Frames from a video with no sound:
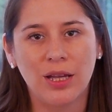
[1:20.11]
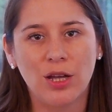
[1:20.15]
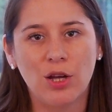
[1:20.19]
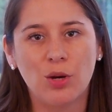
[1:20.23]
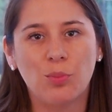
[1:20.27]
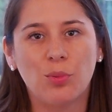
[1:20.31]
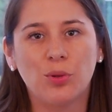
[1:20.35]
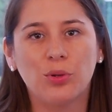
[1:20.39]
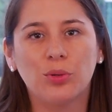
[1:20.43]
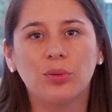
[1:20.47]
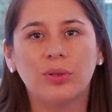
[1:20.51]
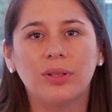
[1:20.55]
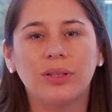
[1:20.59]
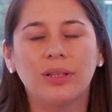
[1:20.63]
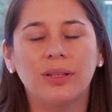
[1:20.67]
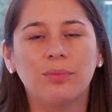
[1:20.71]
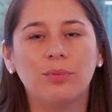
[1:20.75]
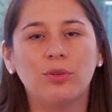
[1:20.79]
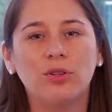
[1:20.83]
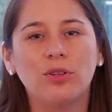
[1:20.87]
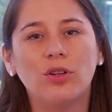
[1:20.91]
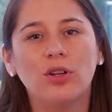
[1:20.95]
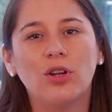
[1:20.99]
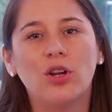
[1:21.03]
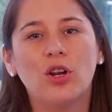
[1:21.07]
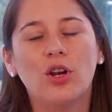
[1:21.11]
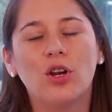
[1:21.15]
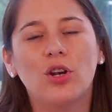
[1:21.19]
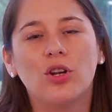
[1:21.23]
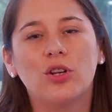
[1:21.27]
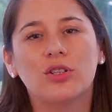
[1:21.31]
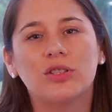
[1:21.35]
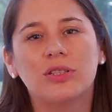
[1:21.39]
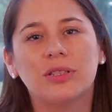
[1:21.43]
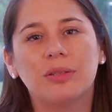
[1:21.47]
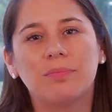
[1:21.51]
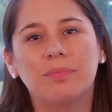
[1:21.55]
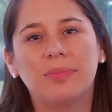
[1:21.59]
Por último,
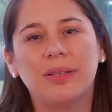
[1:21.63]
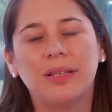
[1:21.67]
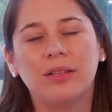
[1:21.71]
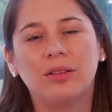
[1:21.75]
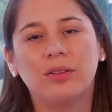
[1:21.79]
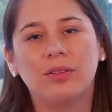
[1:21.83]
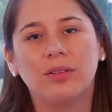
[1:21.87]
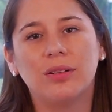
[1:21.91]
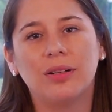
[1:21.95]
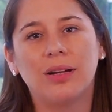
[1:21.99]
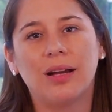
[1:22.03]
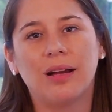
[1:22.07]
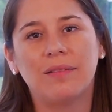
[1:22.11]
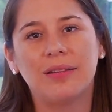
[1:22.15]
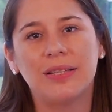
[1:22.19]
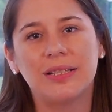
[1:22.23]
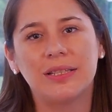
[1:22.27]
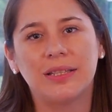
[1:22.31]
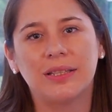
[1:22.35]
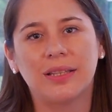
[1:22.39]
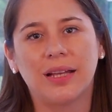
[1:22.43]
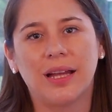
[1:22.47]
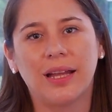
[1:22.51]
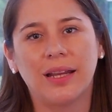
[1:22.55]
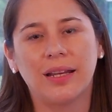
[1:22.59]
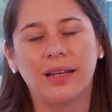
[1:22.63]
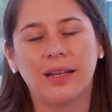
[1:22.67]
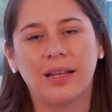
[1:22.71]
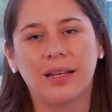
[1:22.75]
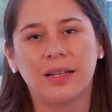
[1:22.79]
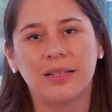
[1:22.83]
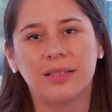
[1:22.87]
los invito a visitar